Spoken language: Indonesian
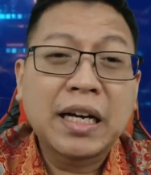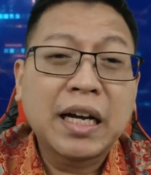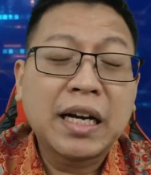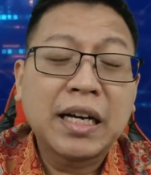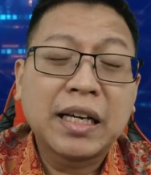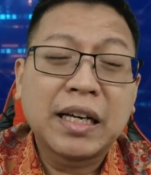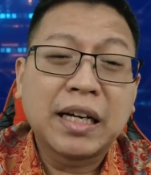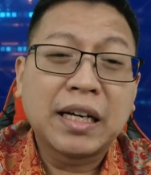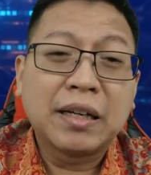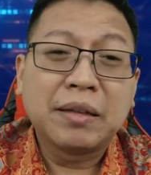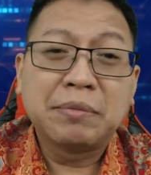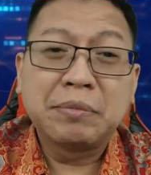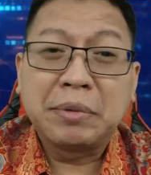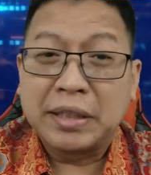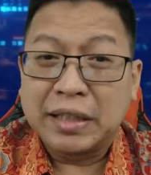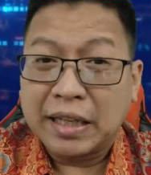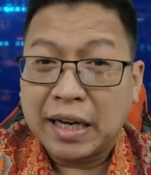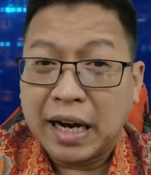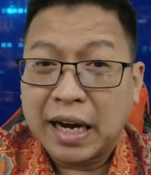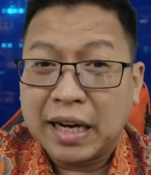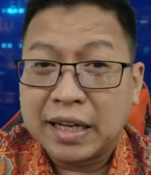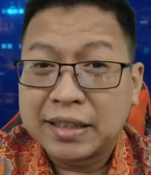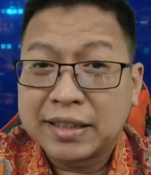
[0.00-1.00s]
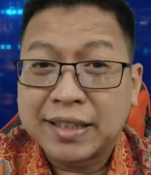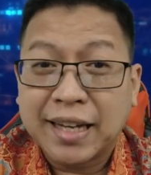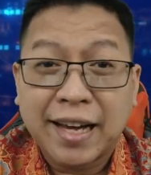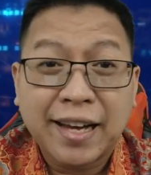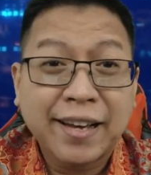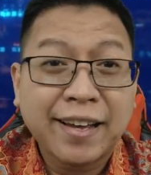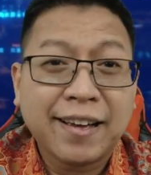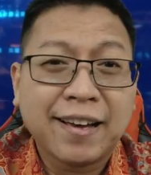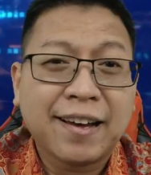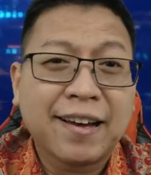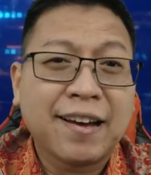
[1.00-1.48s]
ada yang menyerang
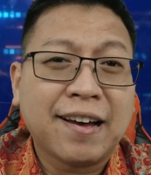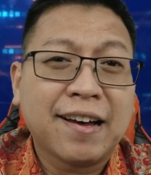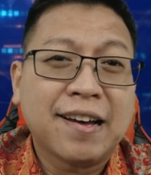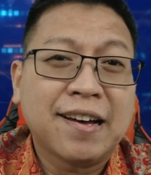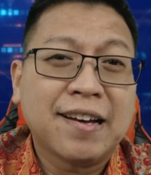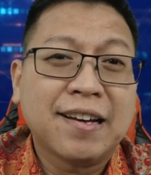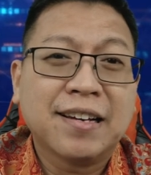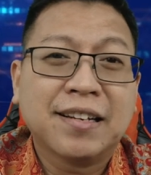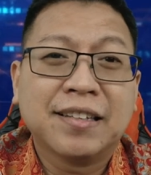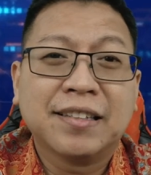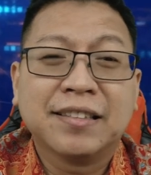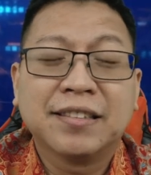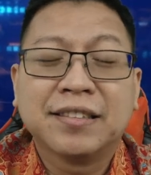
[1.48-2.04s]
saya.